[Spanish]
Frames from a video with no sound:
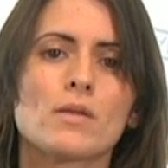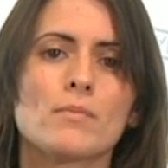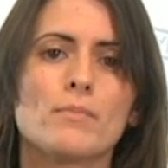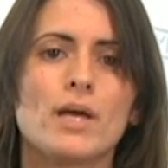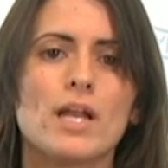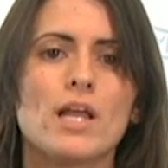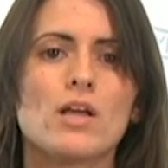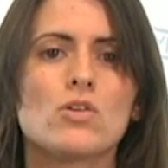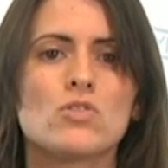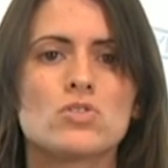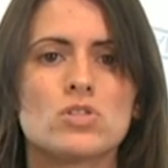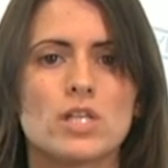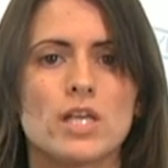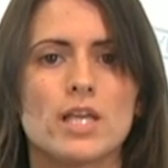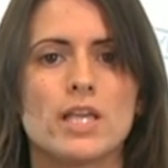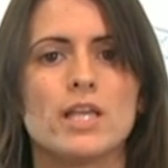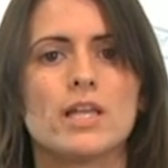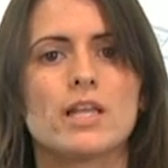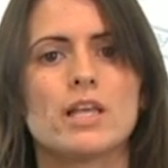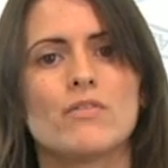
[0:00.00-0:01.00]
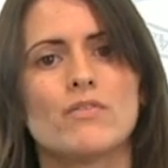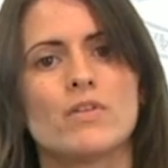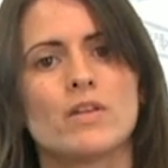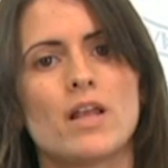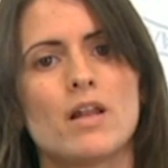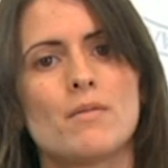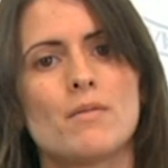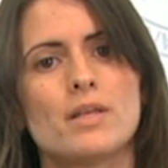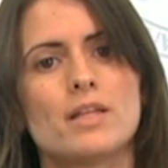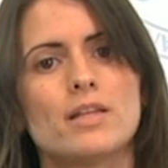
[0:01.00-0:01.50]
para conseguir que
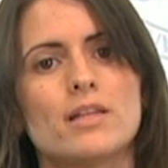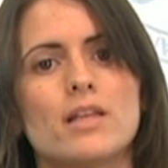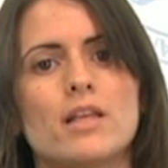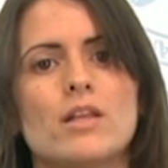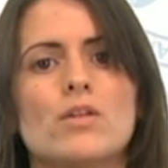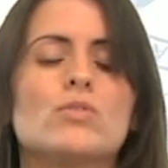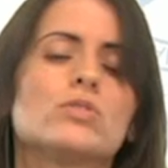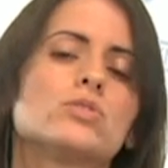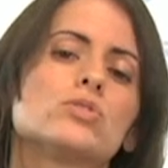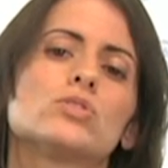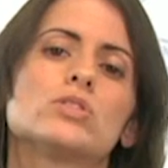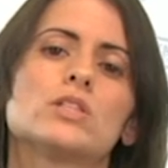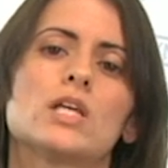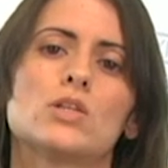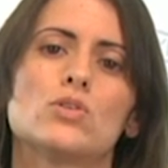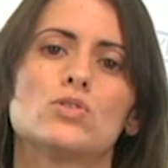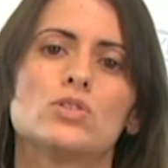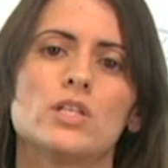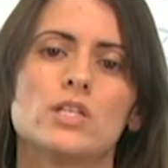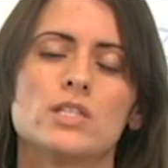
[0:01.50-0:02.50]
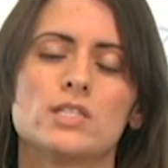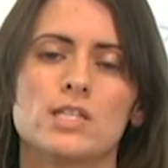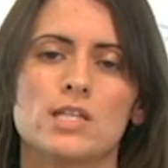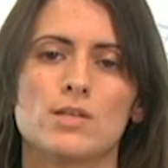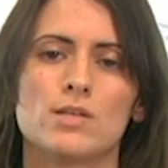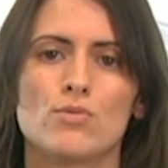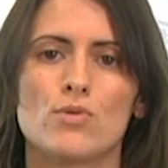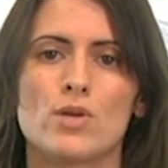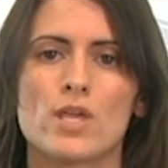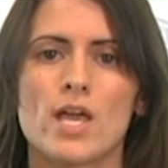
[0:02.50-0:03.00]
finalmente nuestros datos se
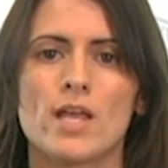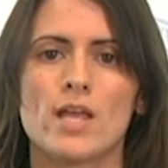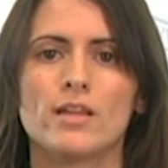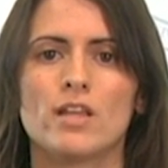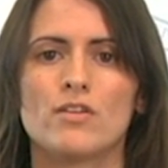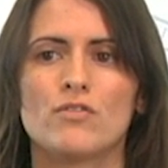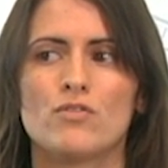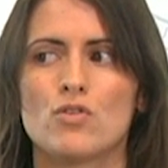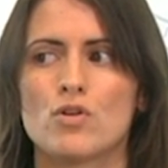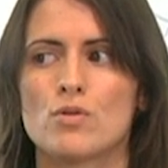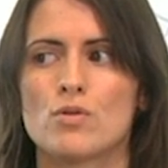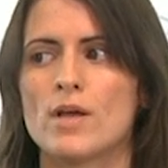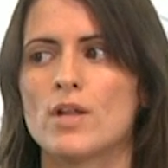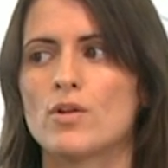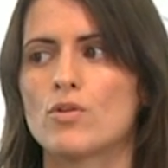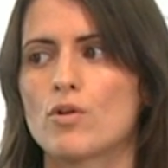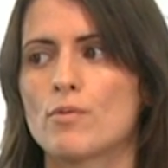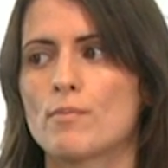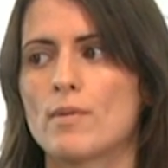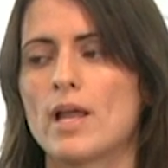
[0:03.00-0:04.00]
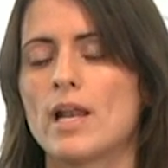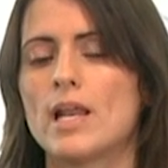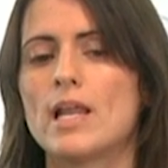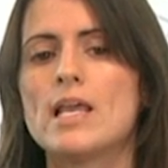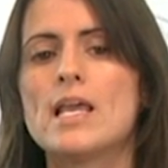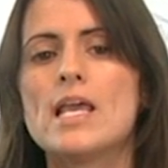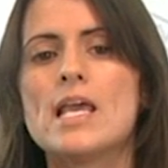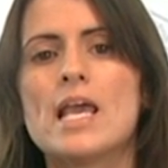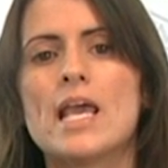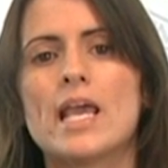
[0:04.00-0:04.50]
distribuyan de forma normal.
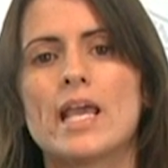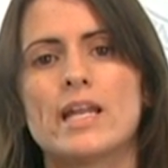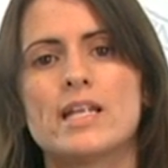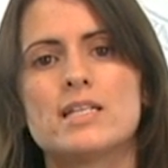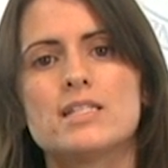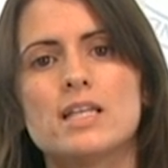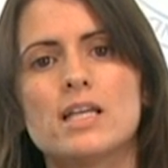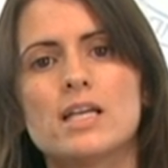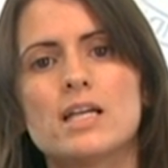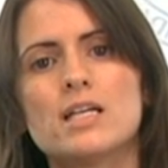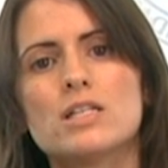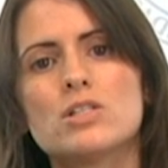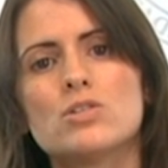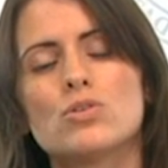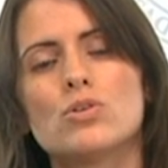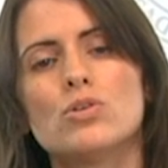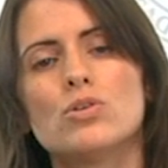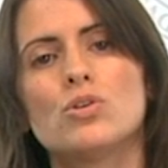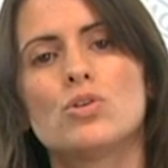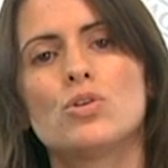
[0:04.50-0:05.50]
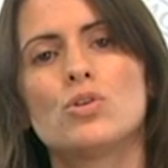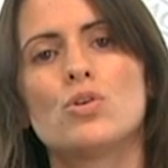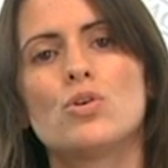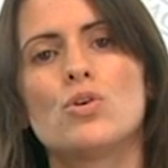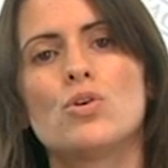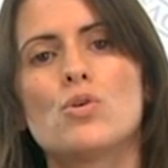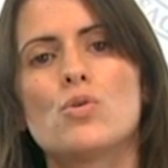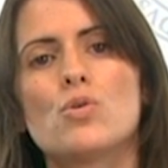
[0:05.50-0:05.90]
En este caso no